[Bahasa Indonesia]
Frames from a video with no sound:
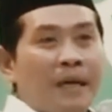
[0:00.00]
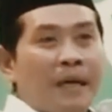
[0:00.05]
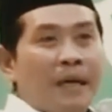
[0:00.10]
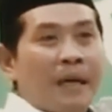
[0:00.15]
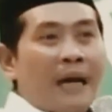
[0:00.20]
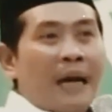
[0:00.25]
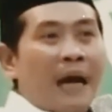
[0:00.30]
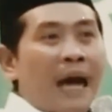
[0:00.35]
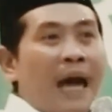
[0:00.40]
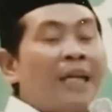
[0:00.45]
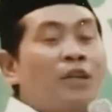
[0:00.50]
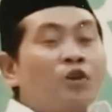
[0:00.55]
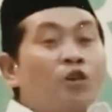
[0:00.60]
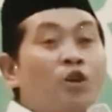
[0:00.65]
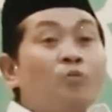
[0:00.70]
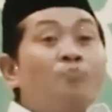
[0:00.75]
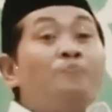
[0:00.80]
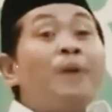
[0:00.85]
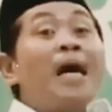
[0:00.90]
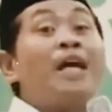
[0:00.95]
Andum
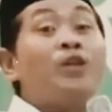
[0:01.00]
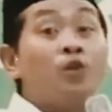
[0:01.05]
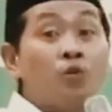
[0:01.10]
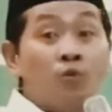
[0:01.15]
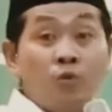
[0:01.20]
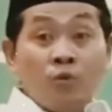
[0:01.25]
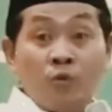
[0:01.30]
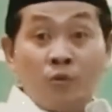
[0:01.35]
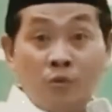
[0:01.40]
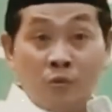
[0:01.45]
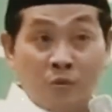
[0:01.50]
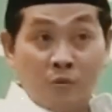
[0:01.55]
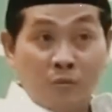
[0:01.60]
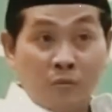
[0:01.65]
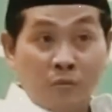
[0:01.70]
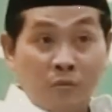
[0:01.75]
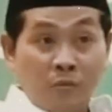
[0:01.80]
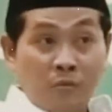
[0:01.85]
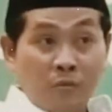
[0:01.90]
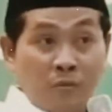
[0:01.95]
banyu.
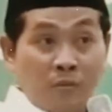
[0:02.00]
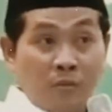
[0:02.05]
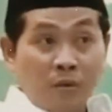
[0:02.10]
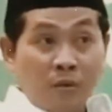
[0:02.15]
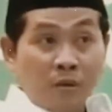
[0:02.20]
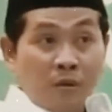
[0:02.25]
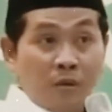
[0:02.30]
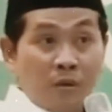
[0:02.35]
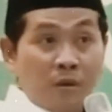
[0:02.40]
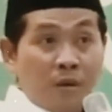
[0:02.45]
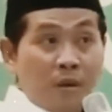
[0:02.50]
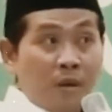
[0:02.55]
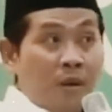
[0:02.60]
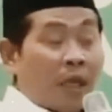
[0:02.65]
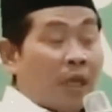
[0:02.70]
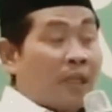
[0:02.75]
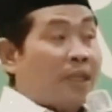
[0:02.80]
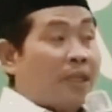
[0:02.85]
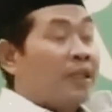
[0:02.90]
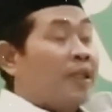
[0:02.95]

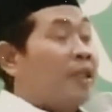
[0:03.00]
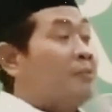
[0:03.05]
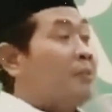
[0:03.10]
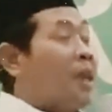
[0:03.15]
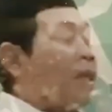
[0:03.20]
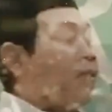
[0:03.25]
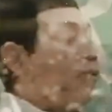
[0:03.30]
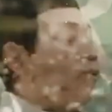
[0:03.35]
Yang dingin mas, yang